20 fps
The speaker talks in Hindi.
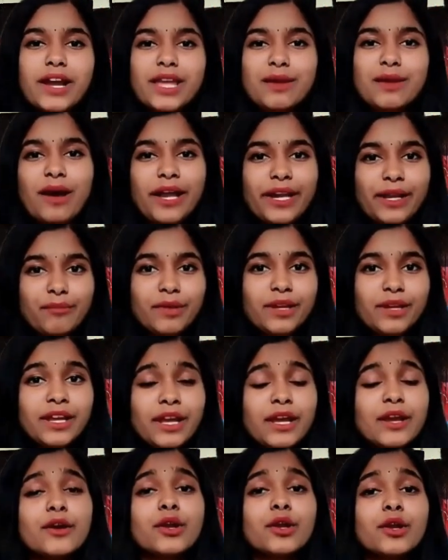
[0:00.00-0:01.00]
हैं रोवा के बारे
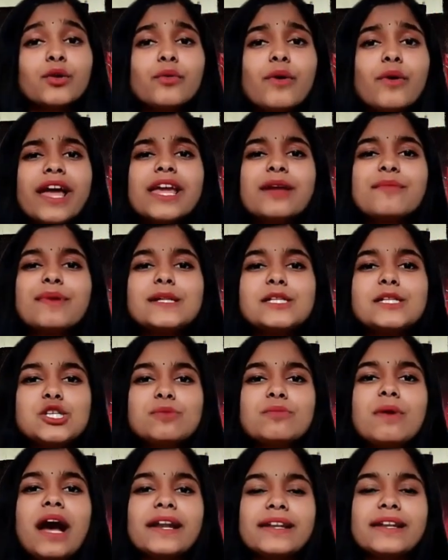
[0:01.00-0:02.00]
में रुआ एक
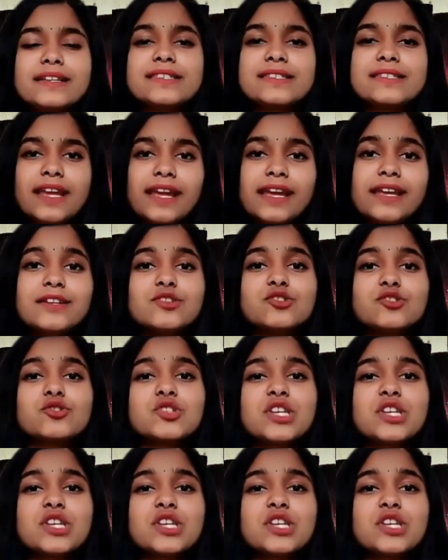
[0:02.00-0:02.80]
बेल्जियम आर्टिस्ट है